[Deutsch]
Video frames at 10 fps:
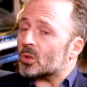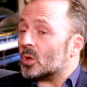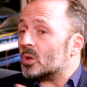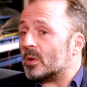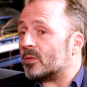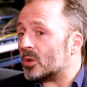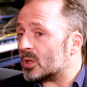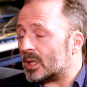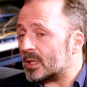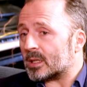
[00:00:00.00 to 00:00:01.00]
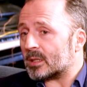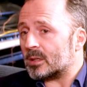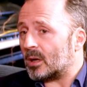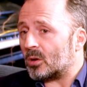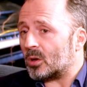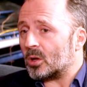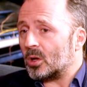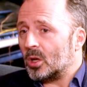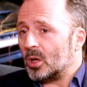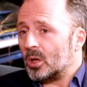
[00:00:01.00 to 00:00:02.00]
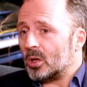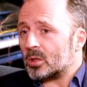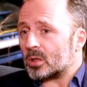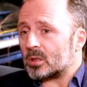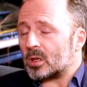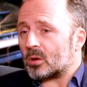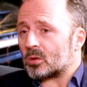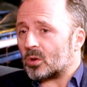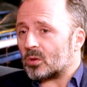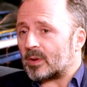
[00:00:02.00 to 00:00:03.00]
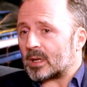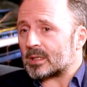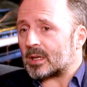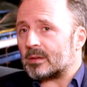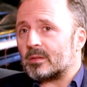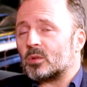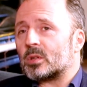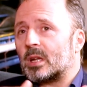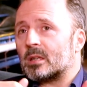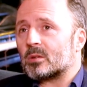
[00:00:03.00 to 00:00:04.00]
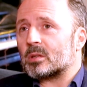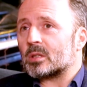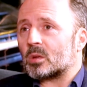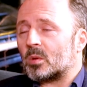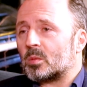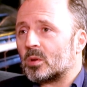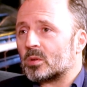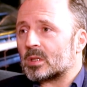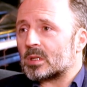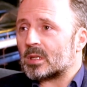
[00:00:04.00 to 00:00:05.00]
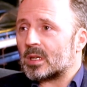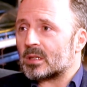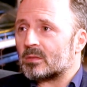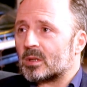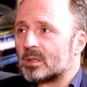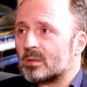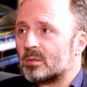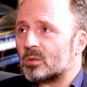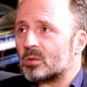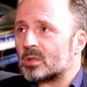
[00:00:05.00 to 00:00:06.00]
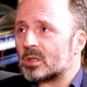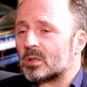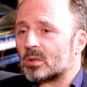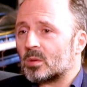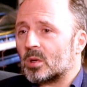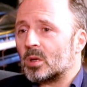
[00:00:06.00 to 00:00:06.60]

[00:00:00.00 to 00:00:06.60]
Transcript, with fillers: Ich könnte mir vorstellen, dass die auch dass die auch noch wachsen kann. Wir wurden halt auch in der Sommerpause gezeigt. Ich weiß nicht, wie günstig weiß, das war.